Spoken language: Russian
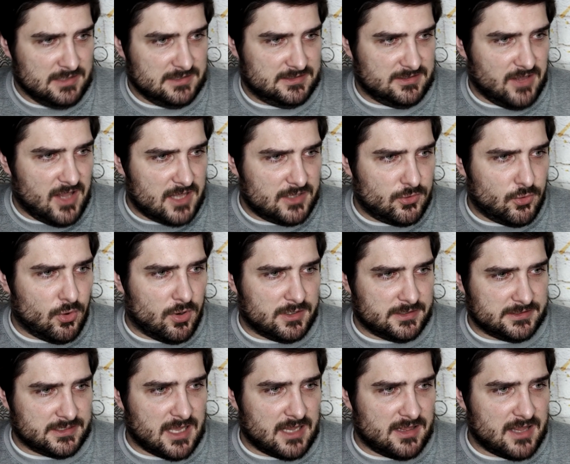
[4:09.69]
Златко
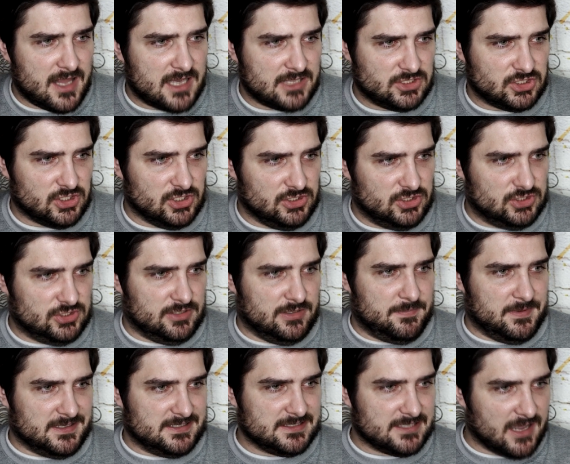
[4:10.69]
Ралашич
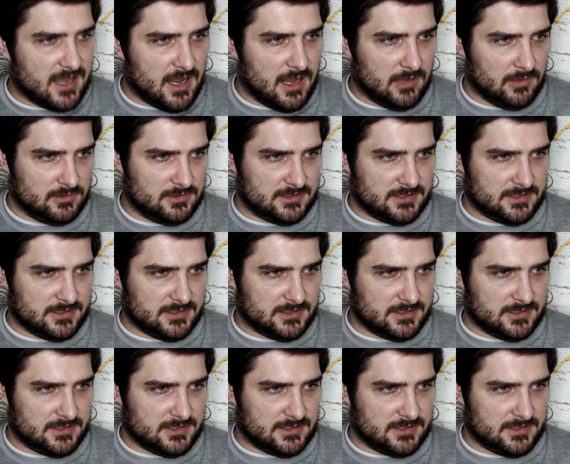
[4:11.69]
написал,